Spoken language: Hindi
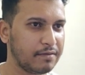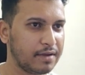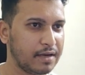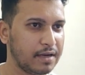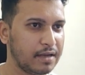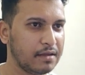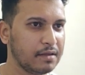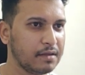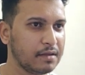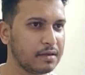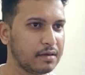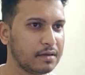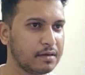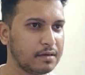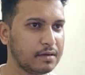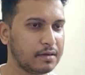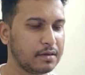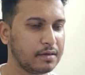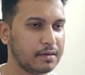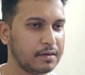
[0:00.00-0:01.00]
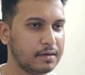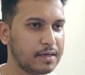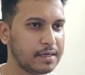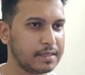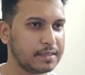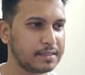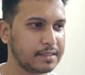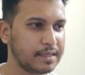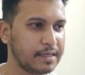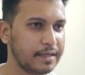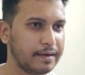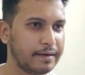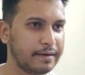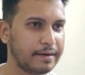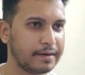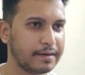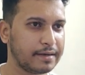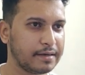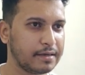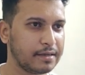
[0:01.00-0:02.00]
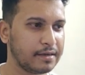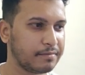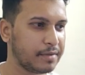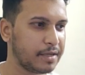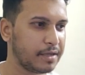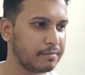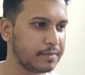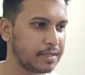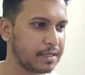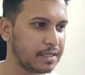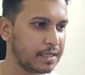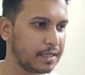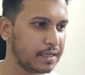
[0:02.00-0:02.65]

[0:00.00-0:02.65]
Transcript: वाला लेट से रेड कलर में हम दे